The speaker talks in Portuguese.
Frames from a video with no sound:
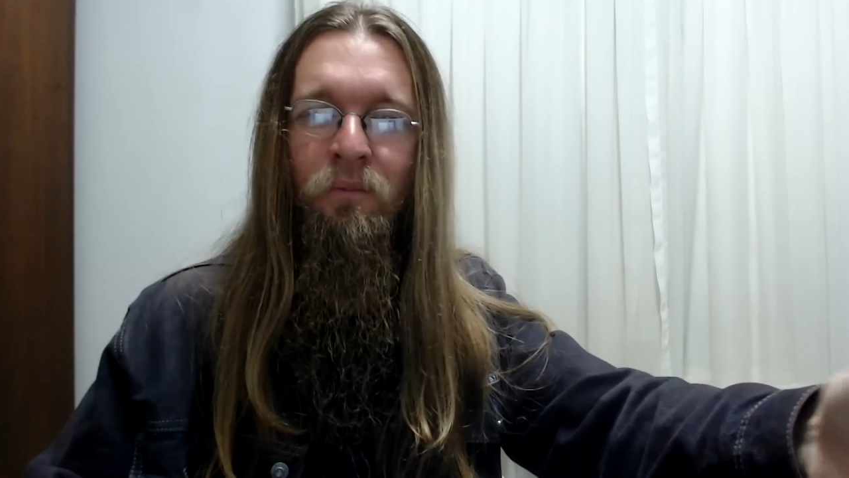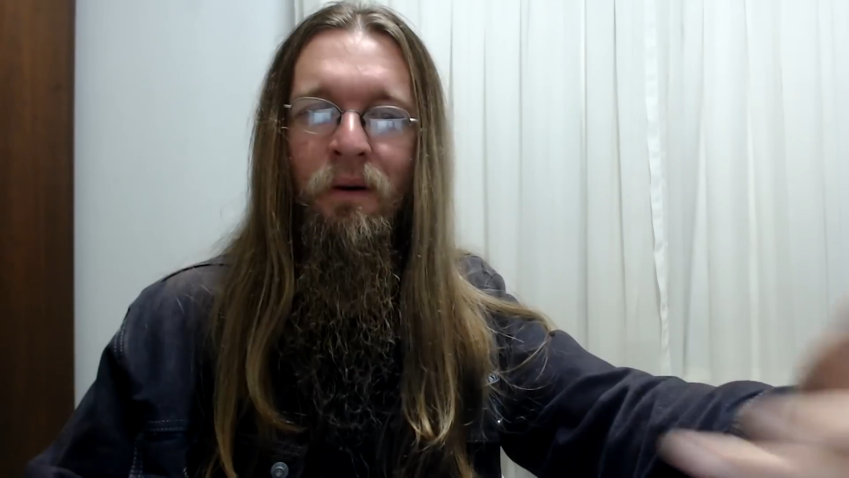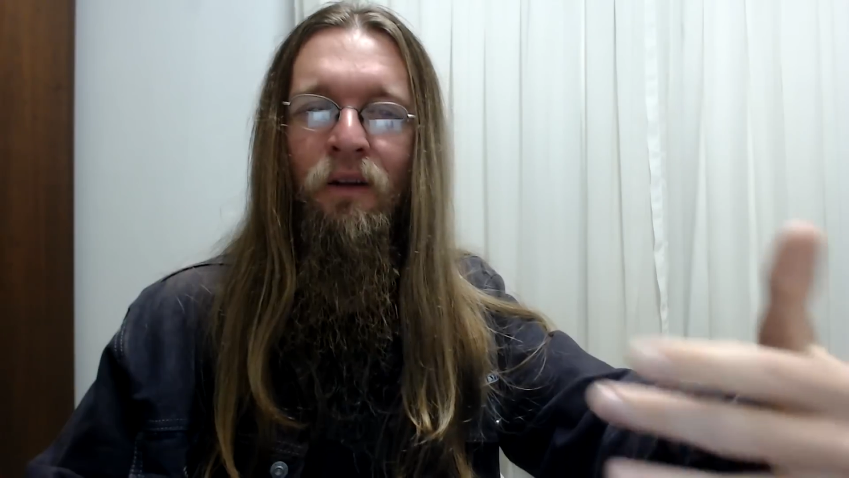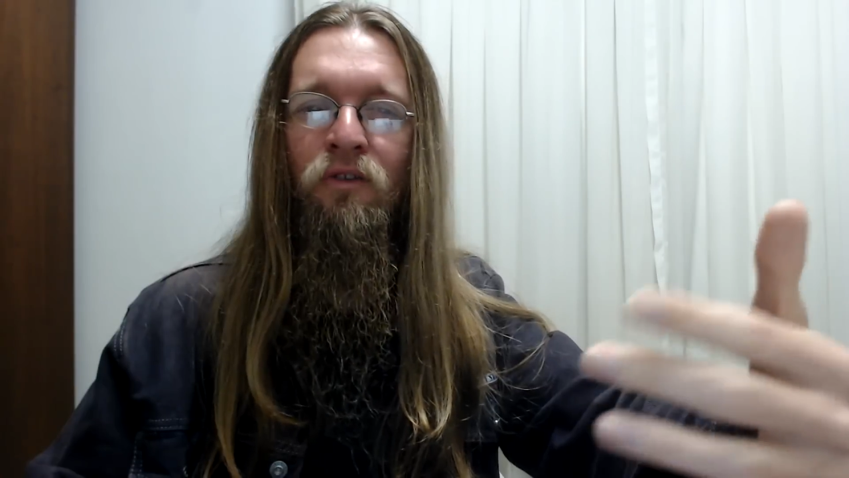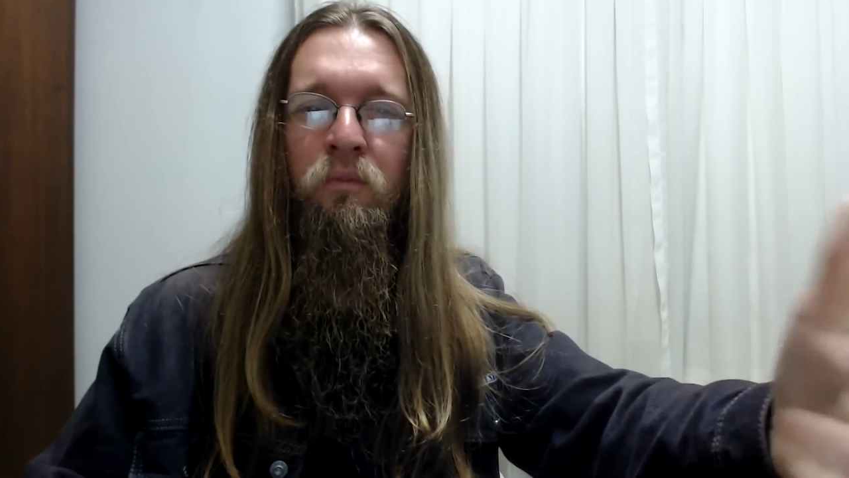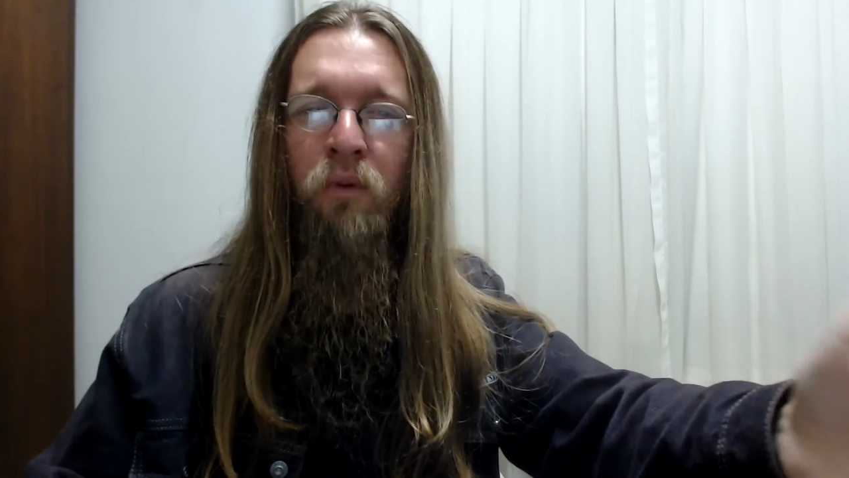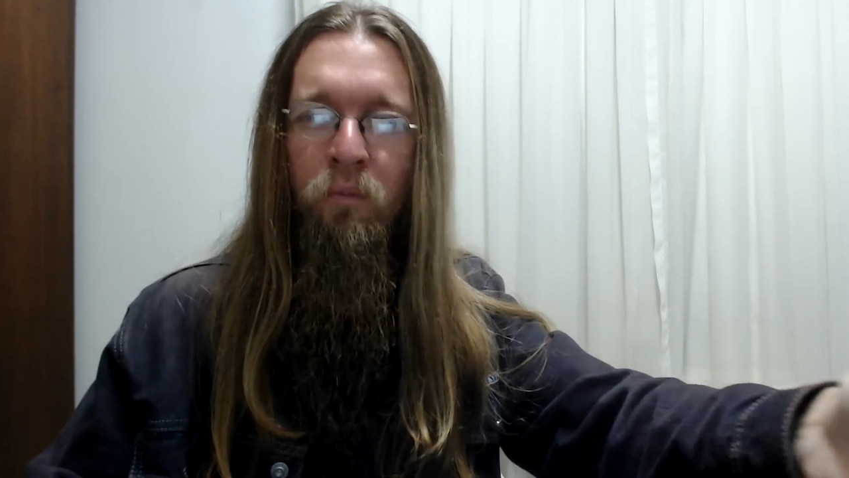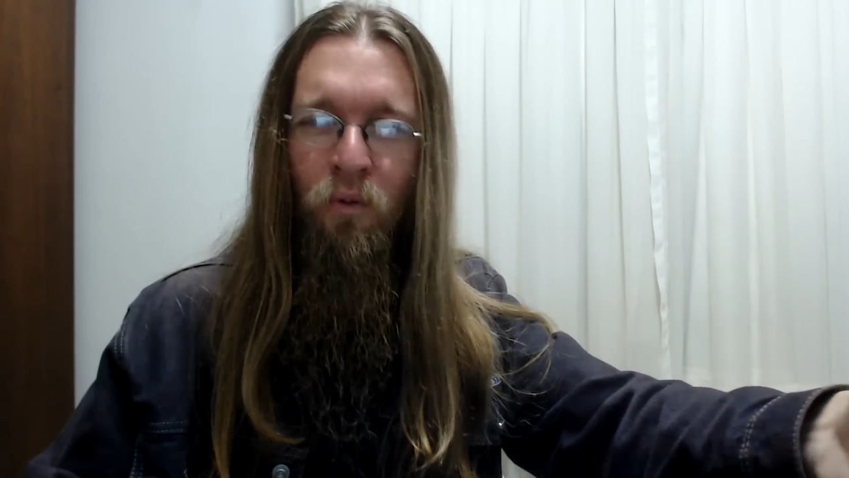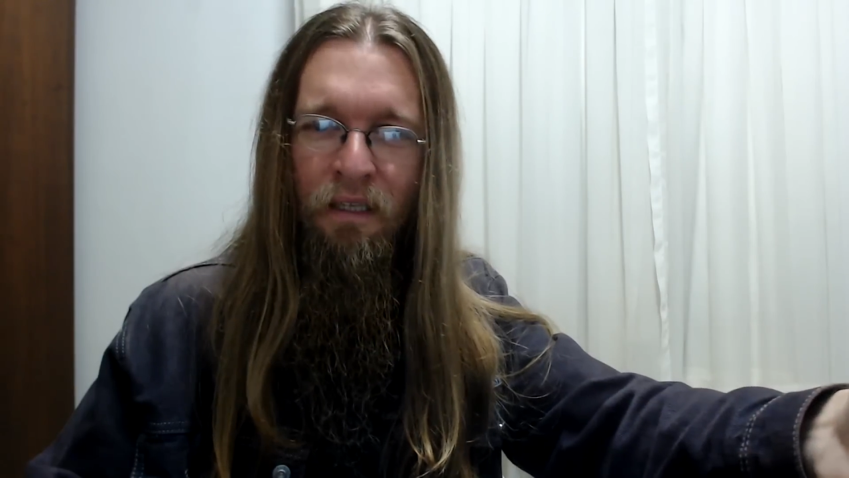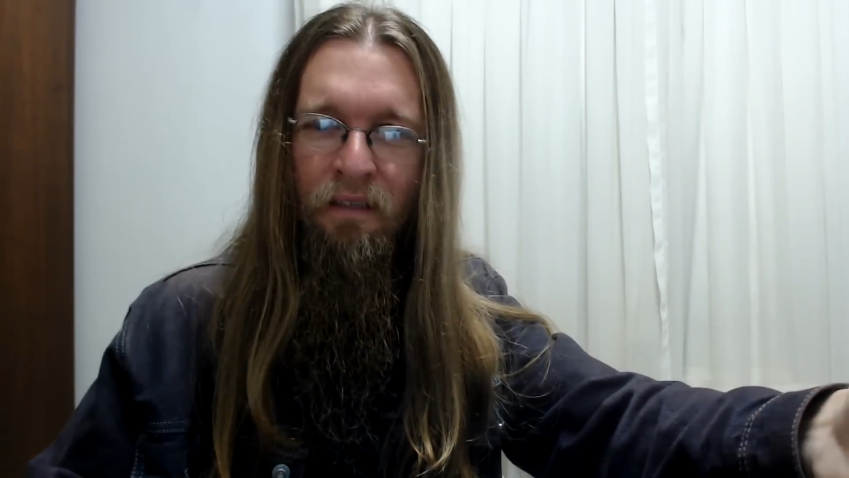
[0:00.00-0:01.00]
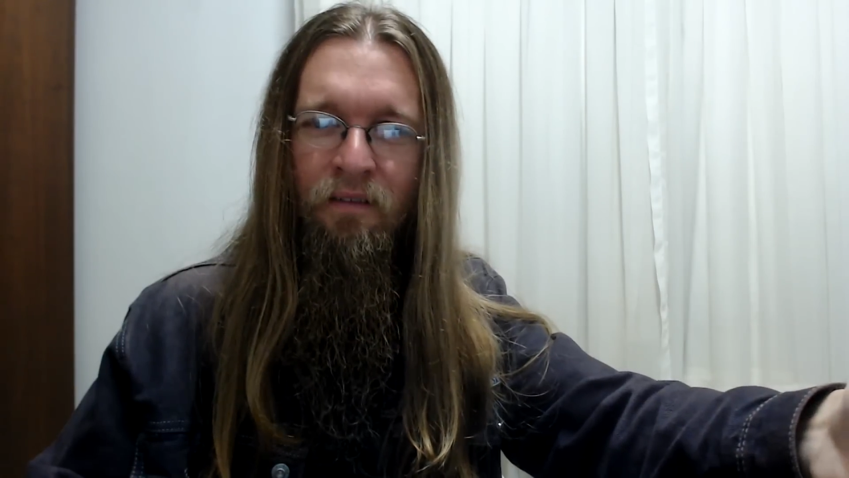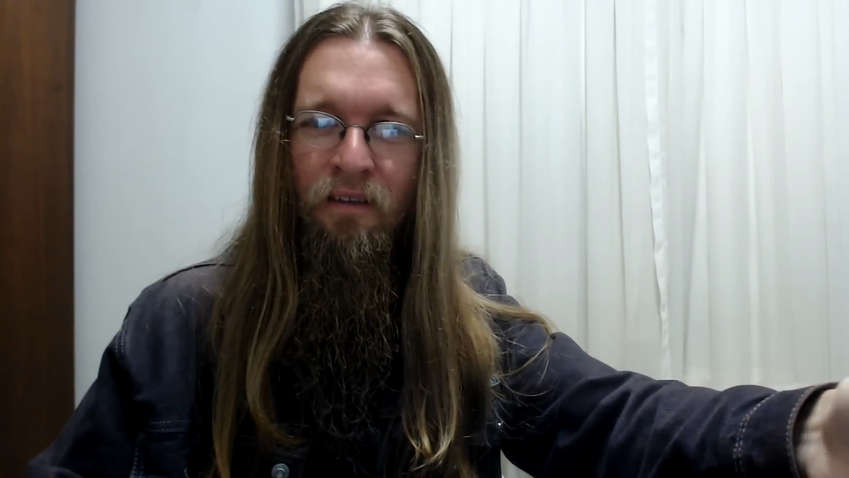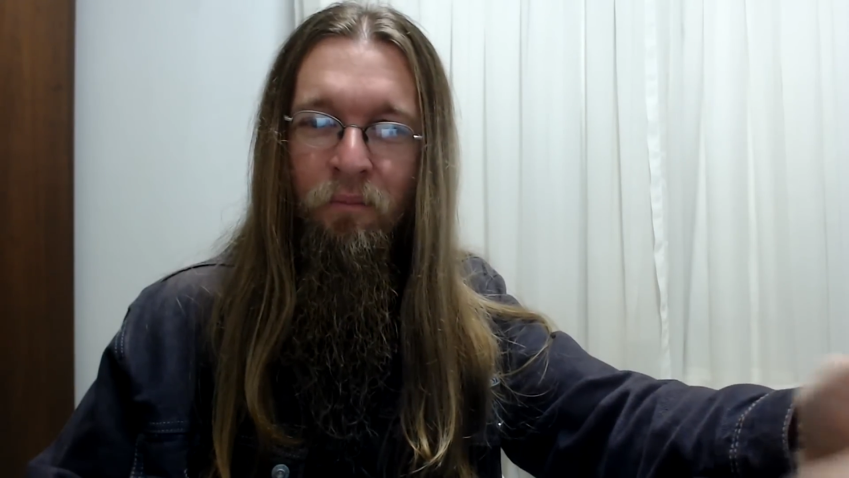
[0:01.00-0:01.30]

para os populistas,